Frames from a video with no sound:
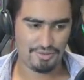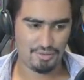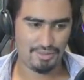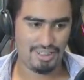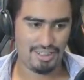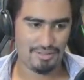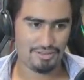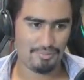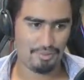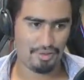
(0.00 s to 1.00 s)
lo voy a dejar
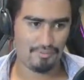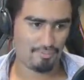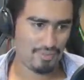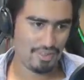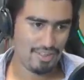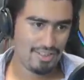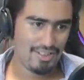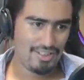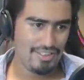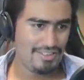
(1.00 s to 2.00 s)
abierto porque
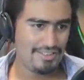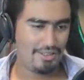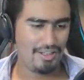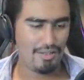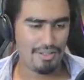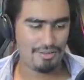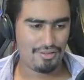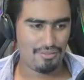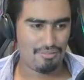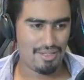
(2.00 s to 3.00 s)
si lo dejo
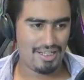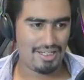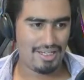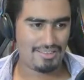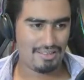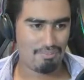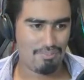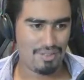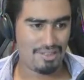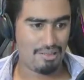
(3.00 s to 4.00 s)
abierto me crece
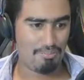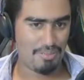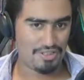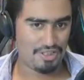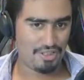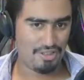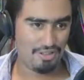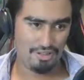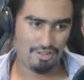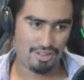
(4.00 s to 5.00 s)
pena el
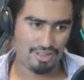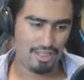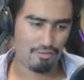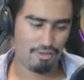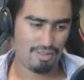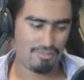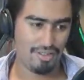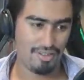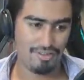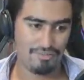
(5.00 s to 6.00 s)
pecho y en el culo
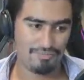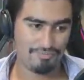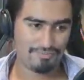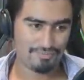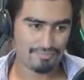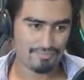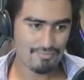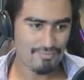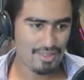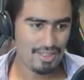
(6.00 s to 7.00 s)
también.
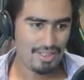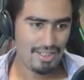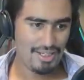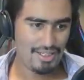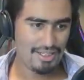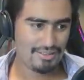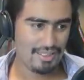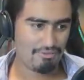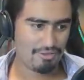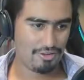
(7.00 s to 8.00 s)
Hay gente
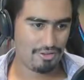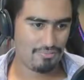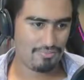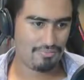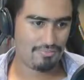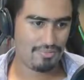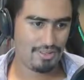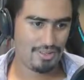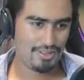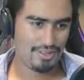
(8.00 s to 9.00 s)
allá al fondo.
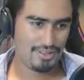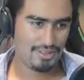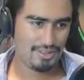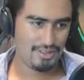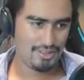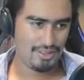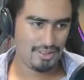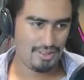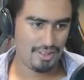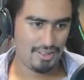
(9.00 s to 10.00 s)

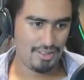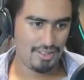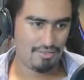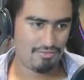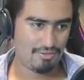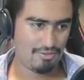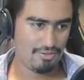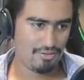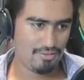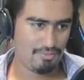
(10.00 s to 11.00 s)
Gente allí en el
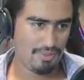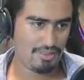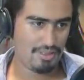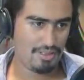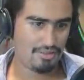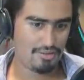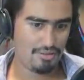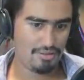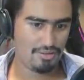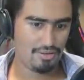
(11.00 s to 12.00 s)
fondo, compañerito.
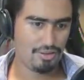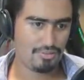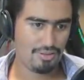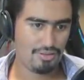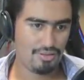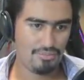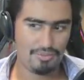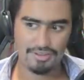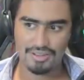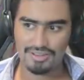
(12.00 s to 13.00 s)
No los veo,
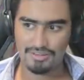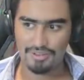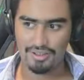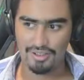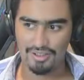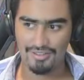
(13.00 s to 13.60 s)
pero sé que están por allá.